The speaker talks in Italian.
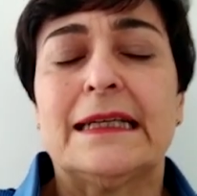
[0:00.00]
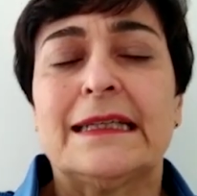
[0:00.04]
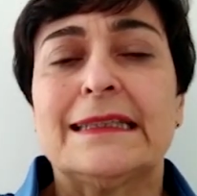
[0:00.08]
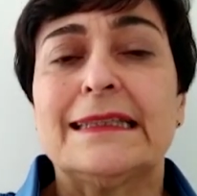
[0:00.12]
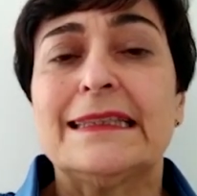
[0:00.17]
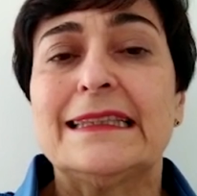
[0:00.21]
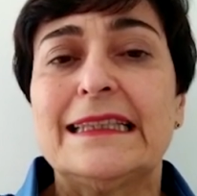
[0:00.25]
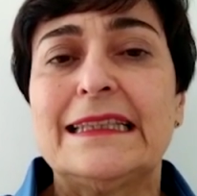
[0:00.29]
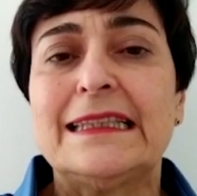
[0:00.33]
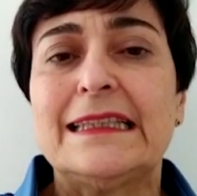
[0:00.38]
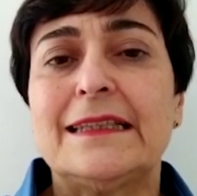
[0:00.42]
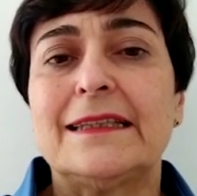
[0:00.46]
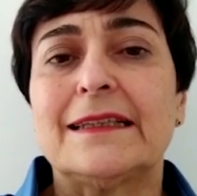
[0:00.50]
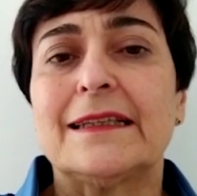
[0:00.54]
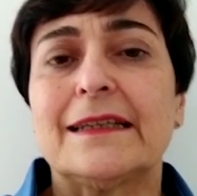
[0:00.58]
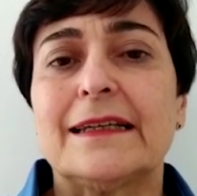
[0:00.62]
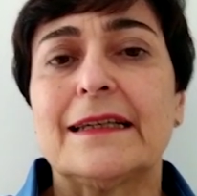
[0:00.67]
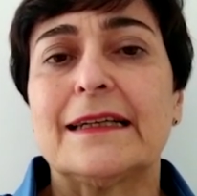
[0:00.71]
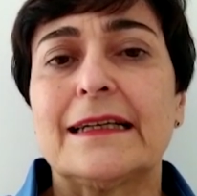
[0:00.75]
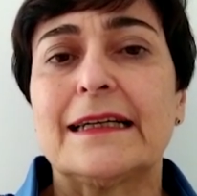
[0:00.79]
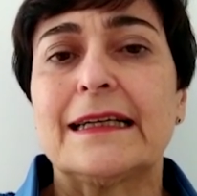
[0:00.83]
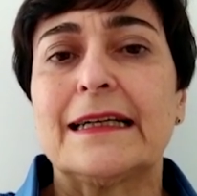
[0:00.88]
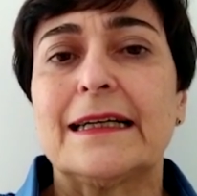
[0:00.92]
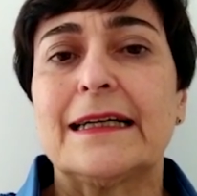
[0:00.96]
di
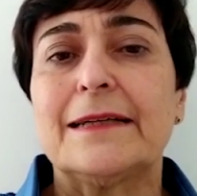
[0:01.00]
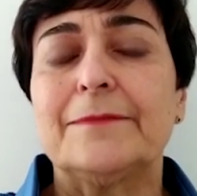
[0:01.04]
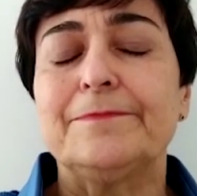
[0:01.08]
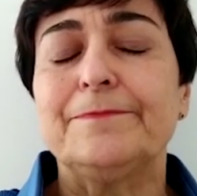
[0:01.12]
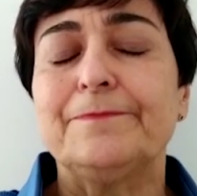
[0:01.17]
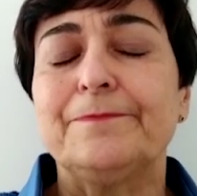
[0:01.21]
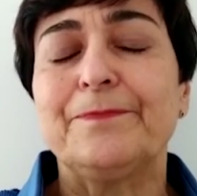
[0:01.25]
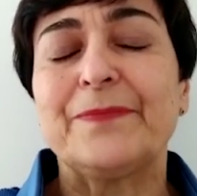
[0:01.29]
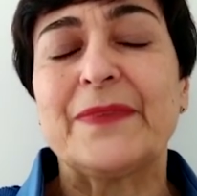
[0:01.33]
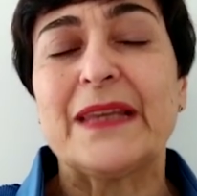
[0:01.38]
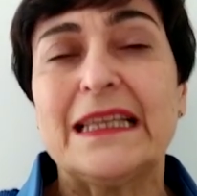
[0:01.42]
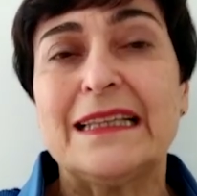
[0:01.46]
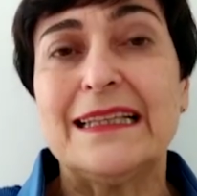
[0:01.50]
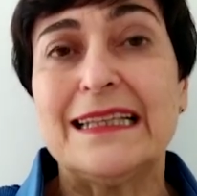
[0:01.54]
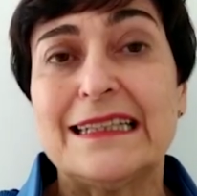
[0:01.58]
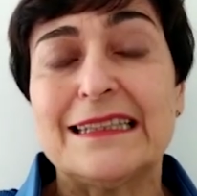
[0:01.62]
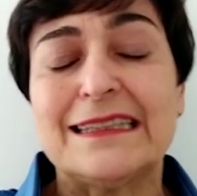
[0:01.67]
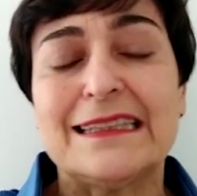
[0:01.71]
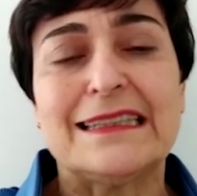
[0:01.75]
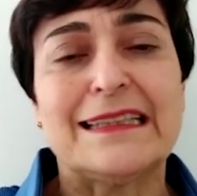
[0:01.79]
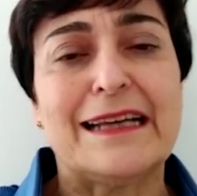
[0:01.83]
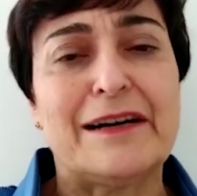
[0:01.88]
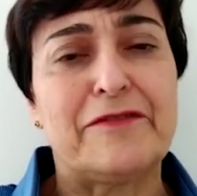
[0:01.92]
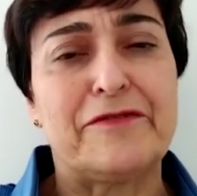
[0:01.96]
eh,
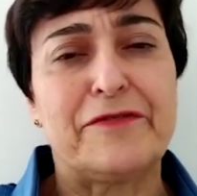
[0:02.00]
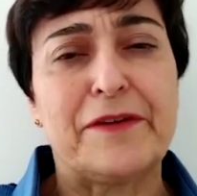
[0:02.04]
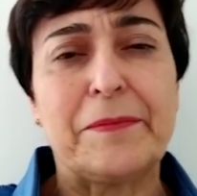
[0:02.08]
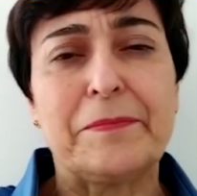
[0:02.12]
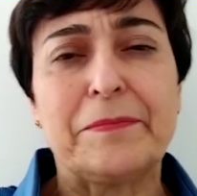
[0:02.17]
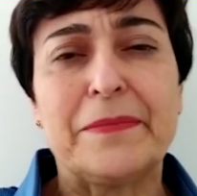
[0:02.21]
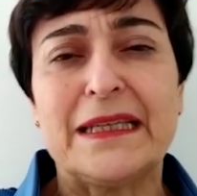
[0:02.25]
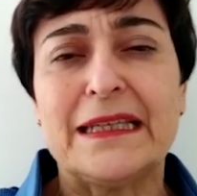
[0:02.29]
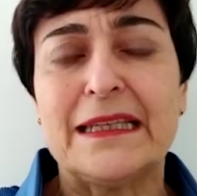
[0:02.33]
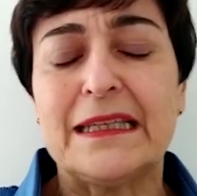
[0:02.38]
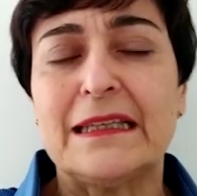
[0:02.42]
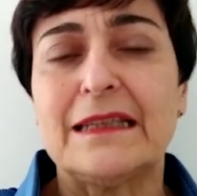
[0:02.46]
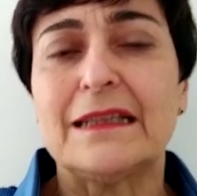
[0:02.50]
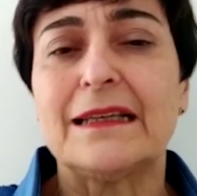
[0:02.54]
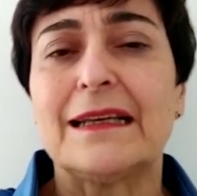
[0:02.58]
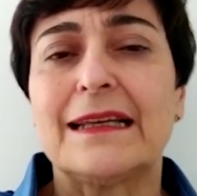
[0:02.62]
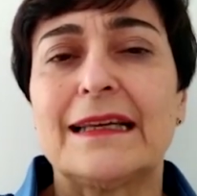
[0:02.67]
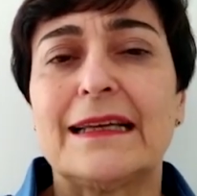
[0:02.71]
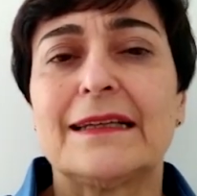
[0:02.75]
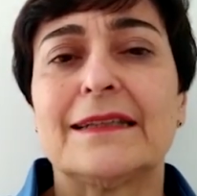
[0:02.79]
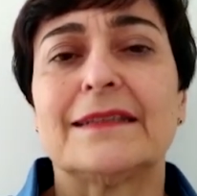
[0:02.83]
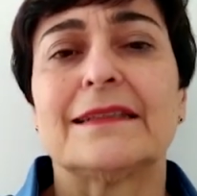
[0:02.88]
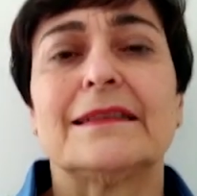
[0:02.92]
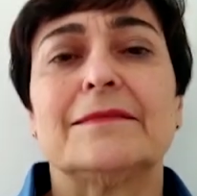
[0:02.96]
identità
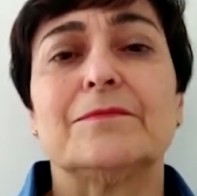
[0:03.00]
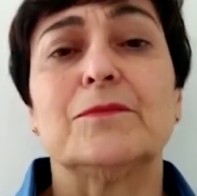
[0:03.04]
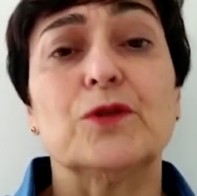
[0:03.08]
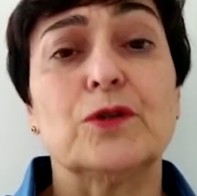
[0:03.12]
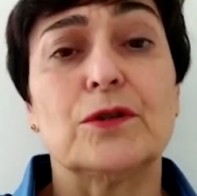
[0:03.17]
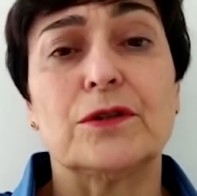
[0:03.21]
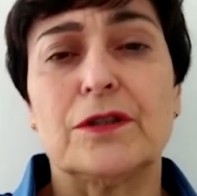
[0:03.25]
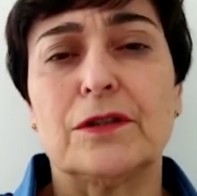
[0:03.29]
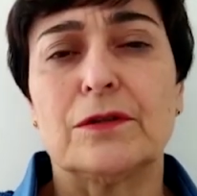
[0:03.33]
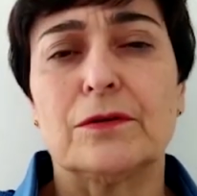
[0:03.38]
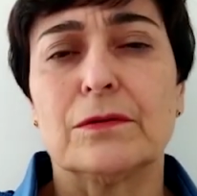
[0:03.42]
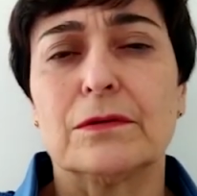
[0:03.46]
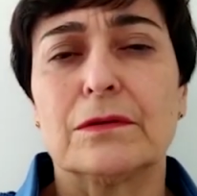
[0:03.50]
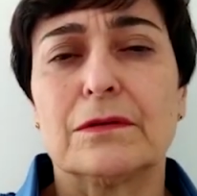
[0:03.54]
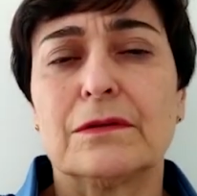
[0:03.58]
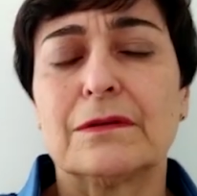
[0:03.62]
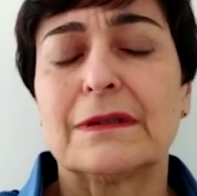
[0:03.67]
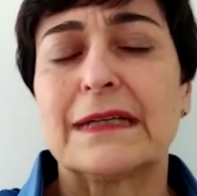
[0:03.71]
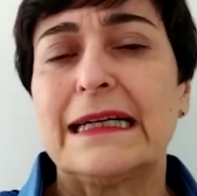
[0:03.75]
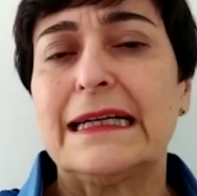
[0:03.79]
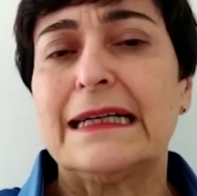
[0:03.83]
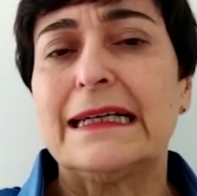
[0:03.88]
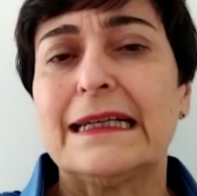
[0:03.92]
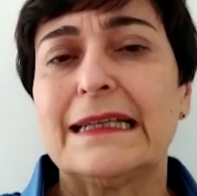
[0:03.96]
femminile
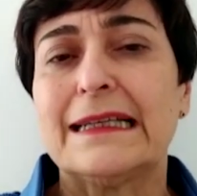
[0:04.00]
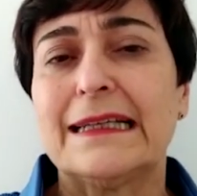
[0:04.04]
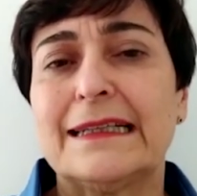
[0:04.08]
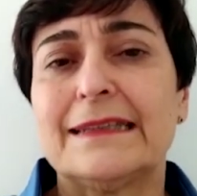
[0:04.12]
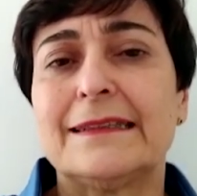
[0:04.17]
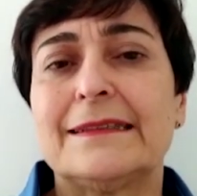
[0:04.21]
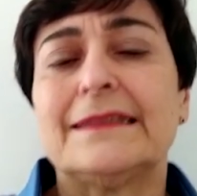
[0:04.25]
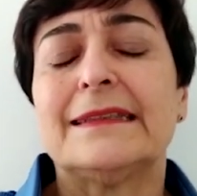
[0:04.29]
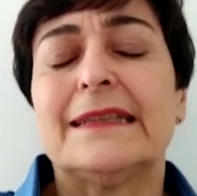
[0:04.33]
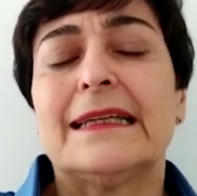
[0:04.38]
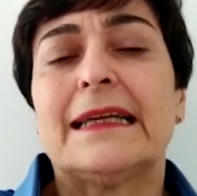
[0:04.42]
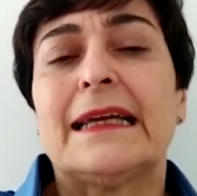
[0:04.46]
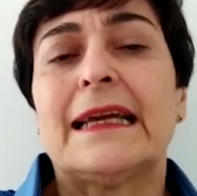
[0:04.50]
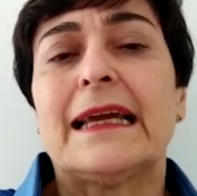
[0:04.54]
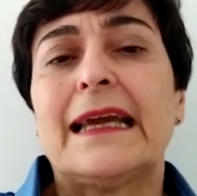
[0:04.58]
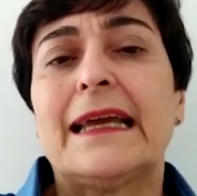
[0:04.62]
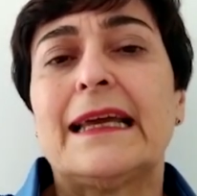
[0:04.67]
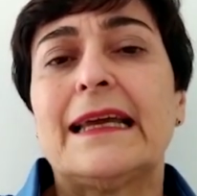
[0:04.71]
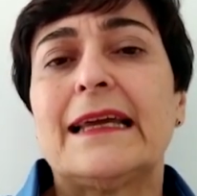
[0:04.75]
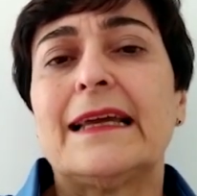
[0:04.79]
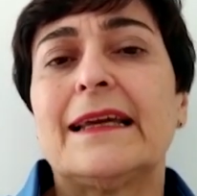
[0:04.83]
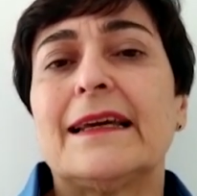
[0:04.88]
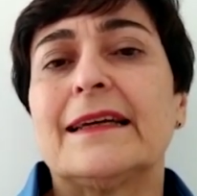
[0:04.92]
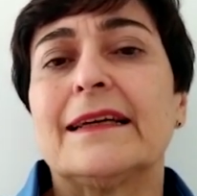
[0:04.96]
multiculturale
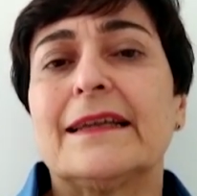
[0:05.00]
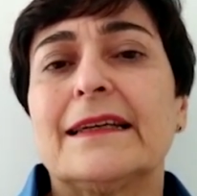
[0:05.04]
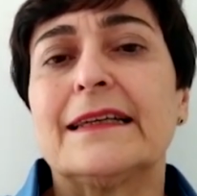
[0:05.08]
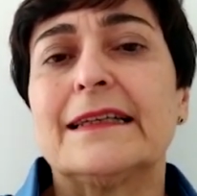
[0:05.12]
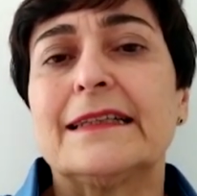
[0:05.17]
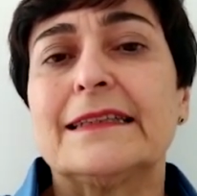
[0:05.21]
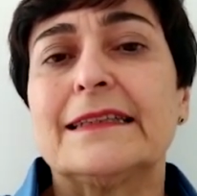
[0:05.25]
e